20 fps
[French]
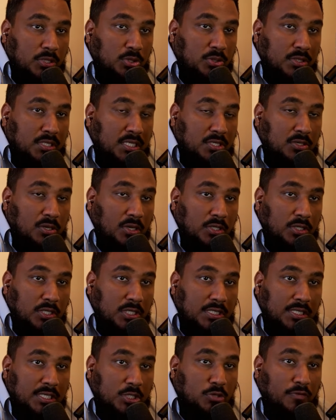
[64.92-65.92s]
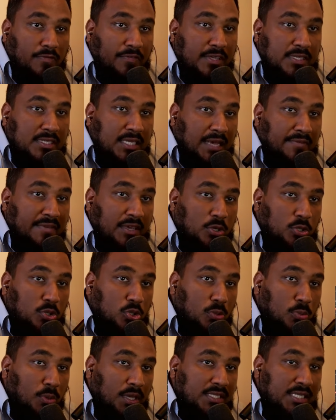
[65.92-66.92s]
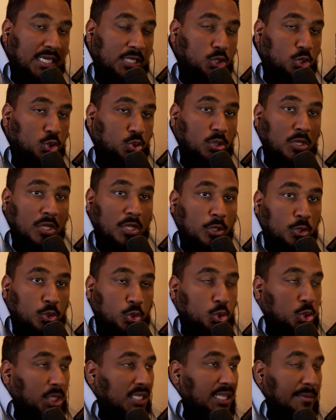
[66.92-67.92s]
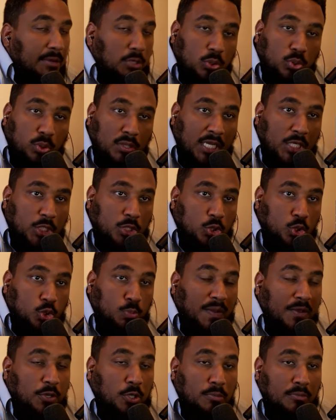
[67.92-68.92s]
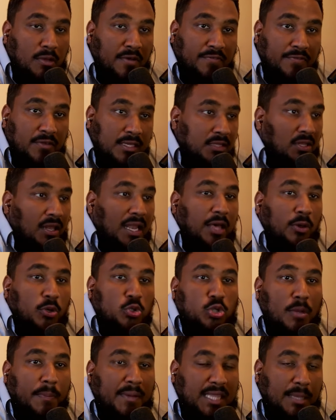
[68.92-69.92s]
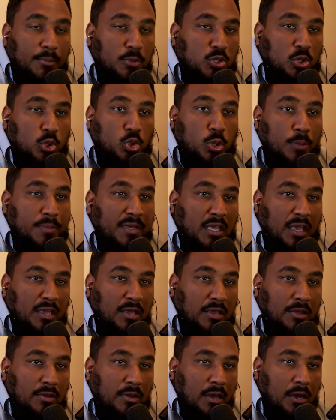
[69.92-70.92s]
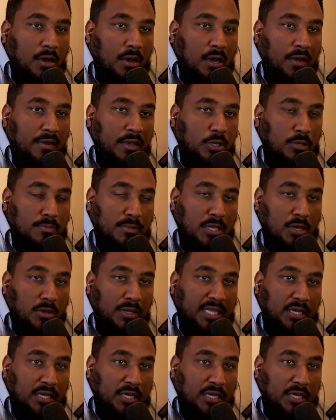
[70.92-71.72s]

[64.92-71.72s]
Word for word: sur ce Discord. Si tu fais ça avec une demoiselle, tu joues, tu joues avec des mecs de ton âge, tu joues pas avec une meuf. Dans la rue, tu vas pas t'amuser au jeu avec une mineure, on est